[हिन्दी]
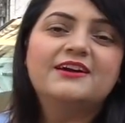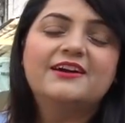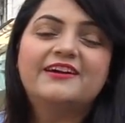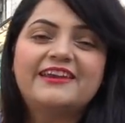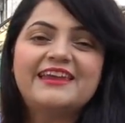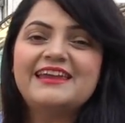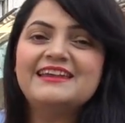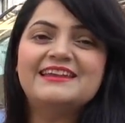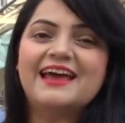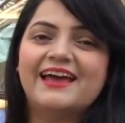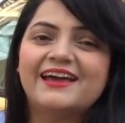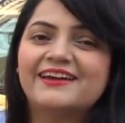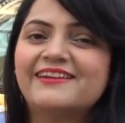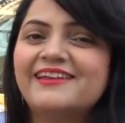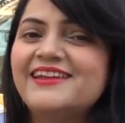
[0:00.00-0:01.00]
ग्रीन
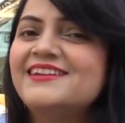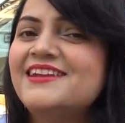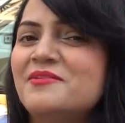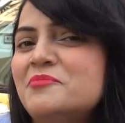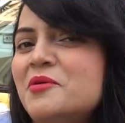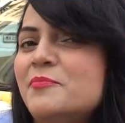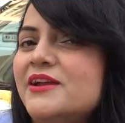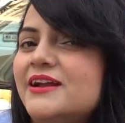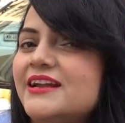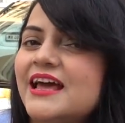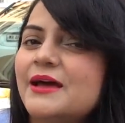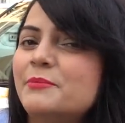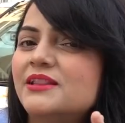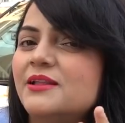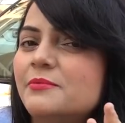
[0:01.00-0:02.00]
है ग्रीन नंबर प्लेट
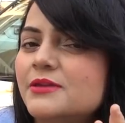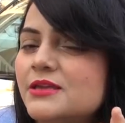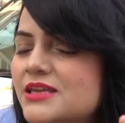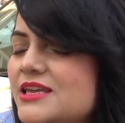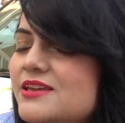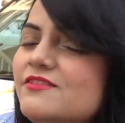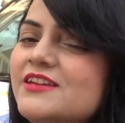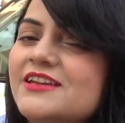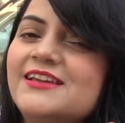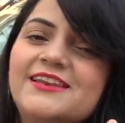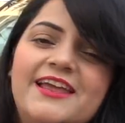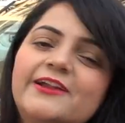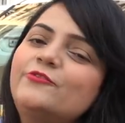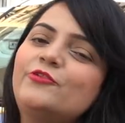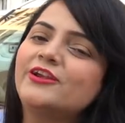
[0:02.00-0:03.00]
है मतलब ईवी
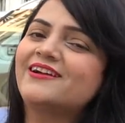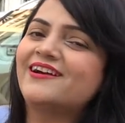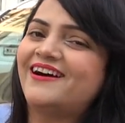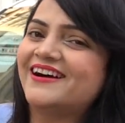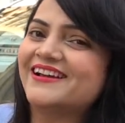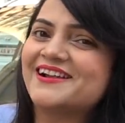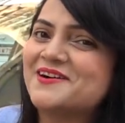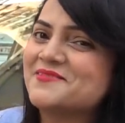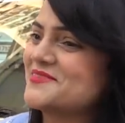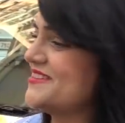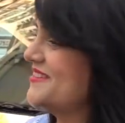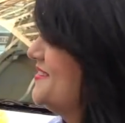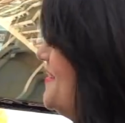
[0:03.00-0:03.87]
इलेक्ट्रिक कार है आपकी